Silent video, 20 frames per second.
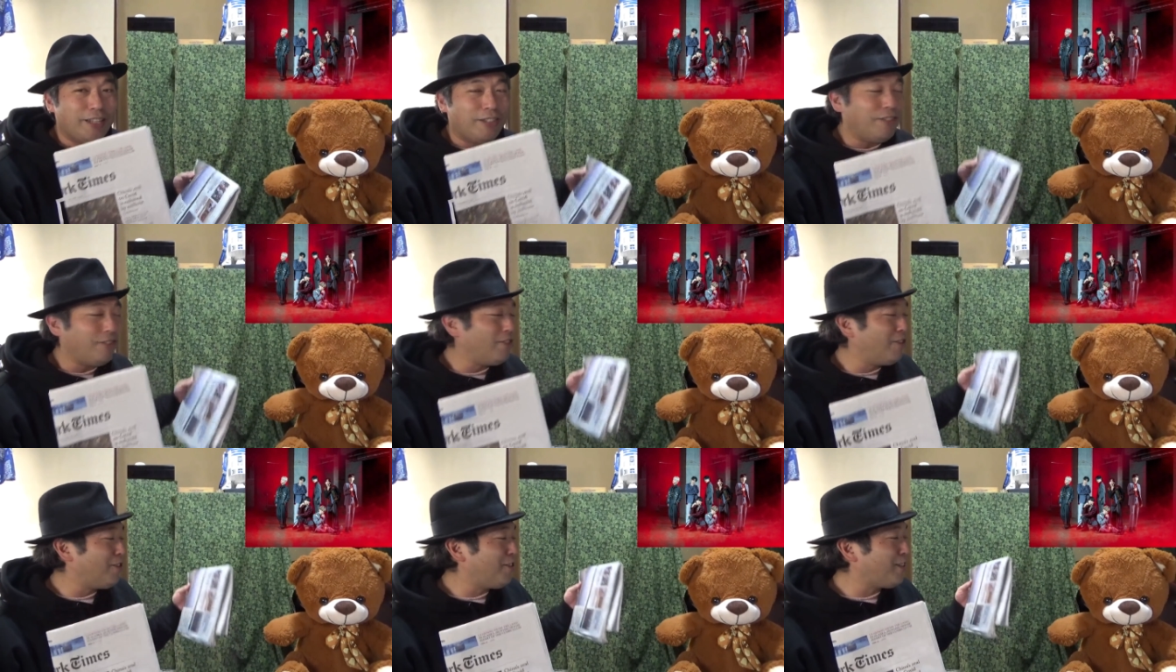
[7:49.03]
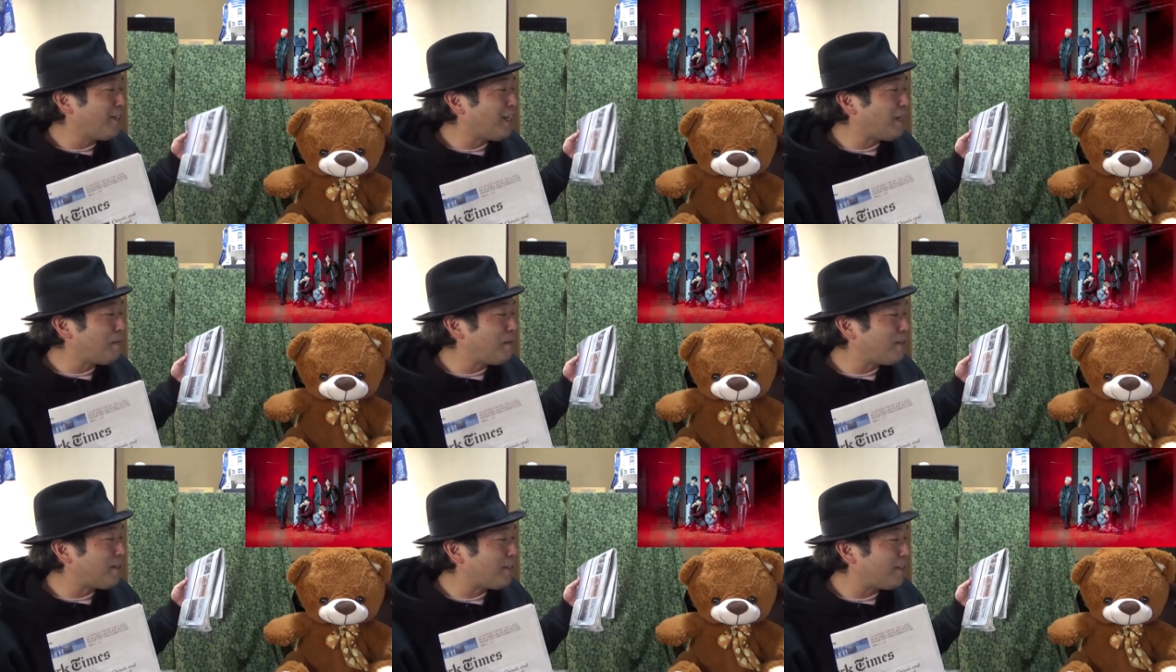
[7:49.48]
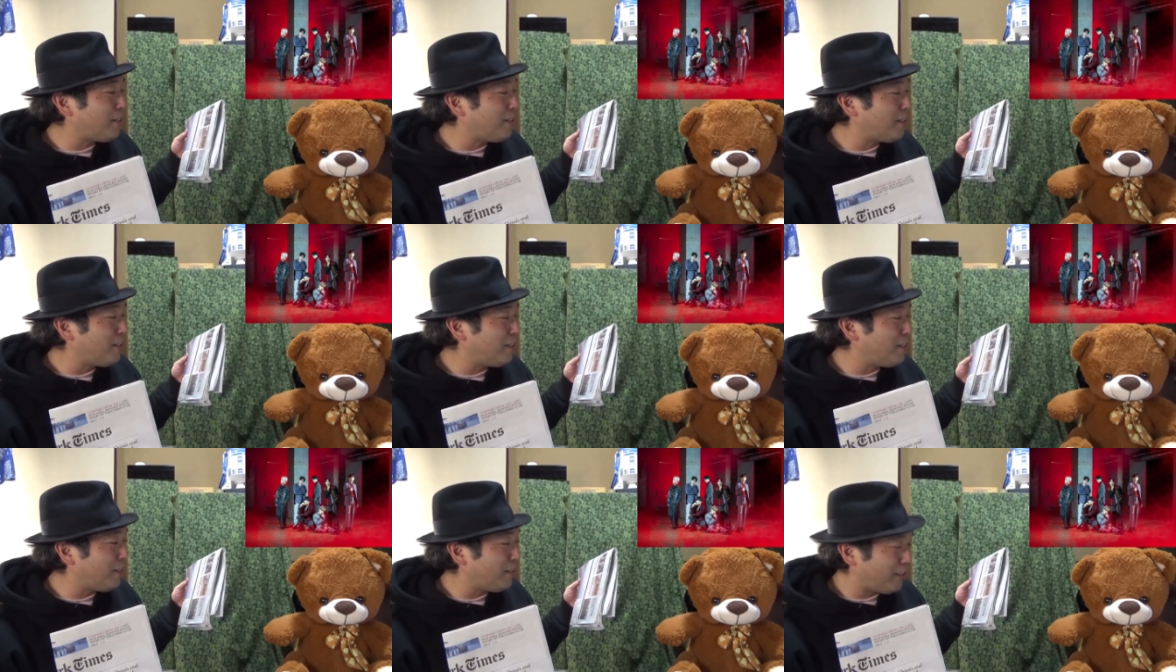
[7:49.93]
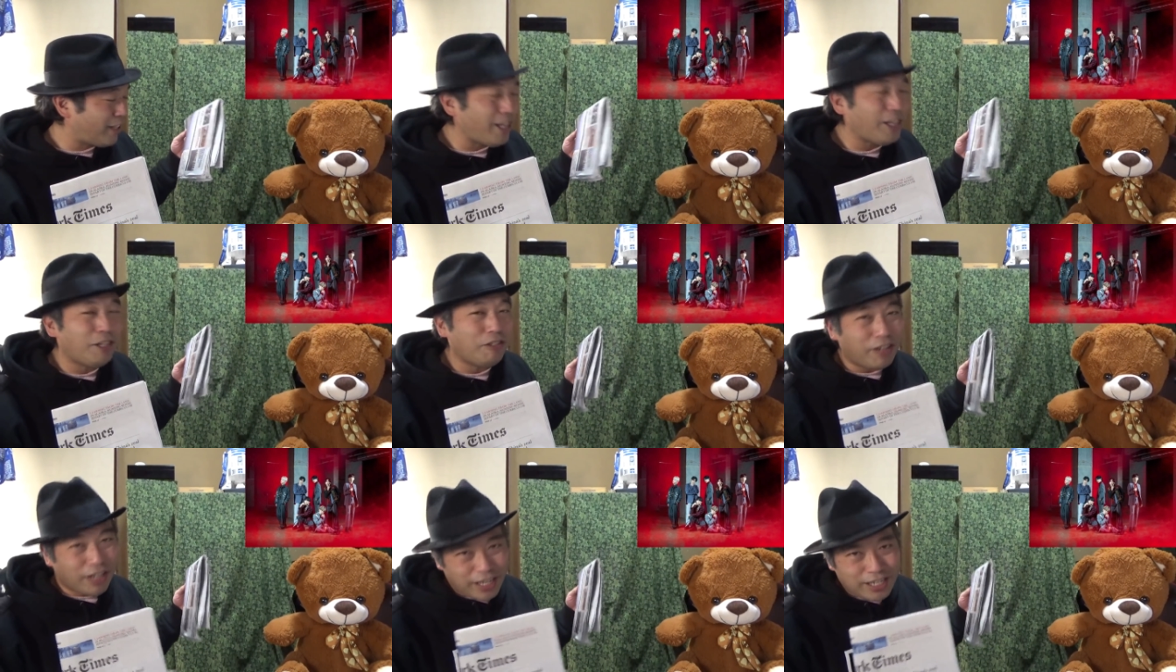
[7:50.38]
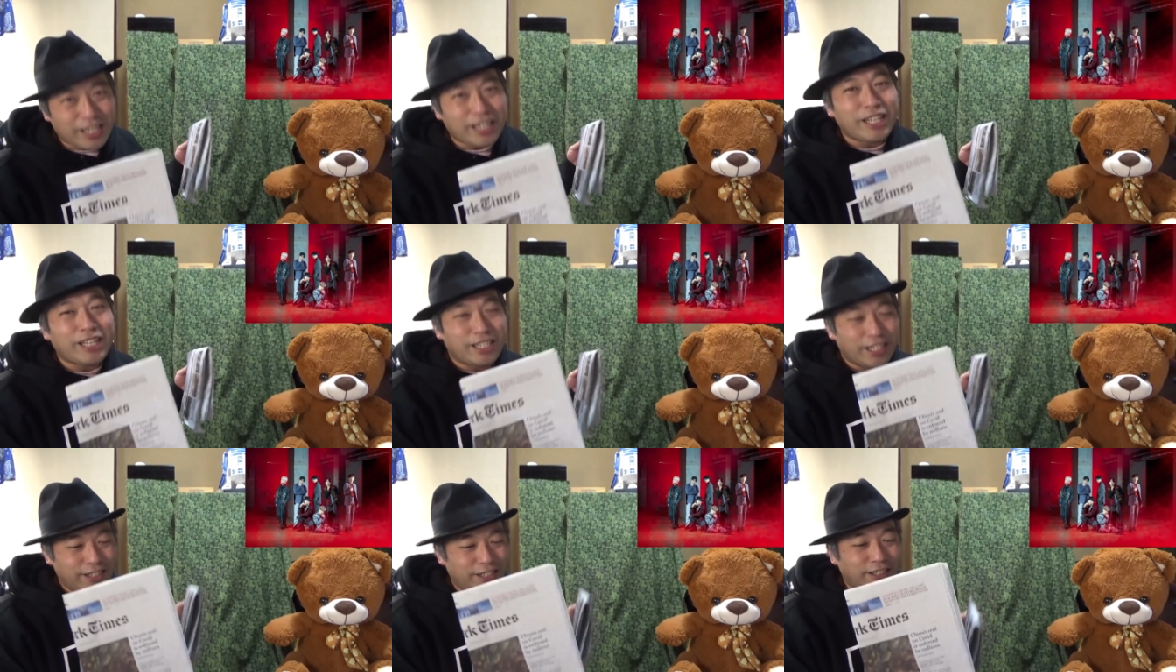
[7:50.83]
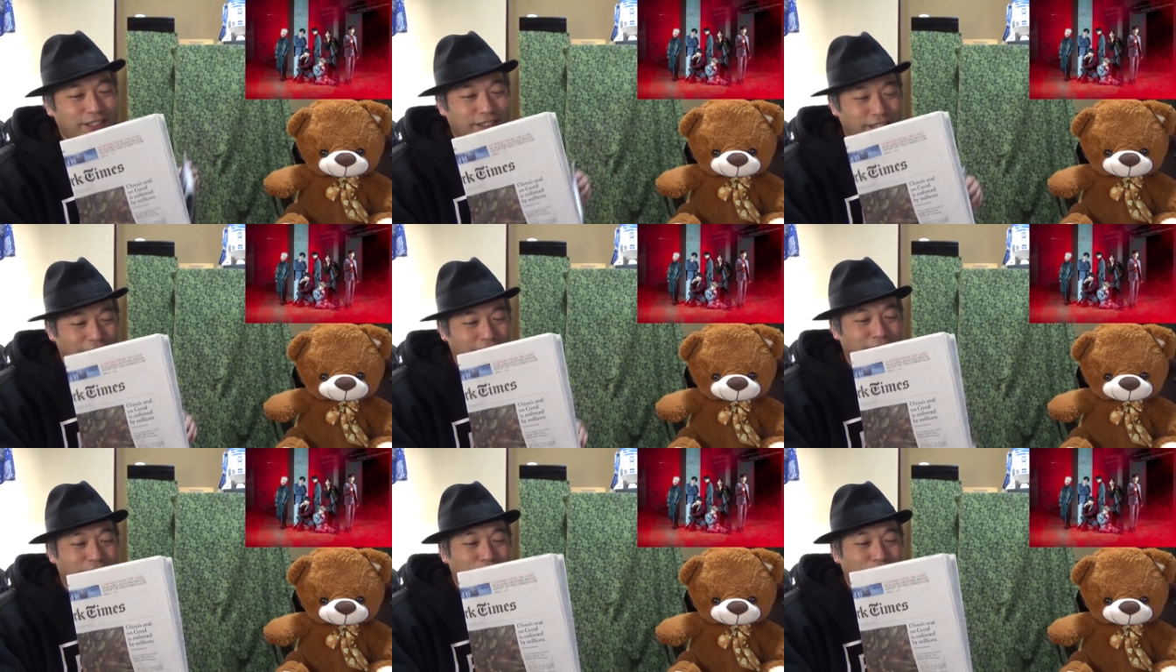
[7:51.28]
ニューヨークタイムズっていうわけじゃないです。ね。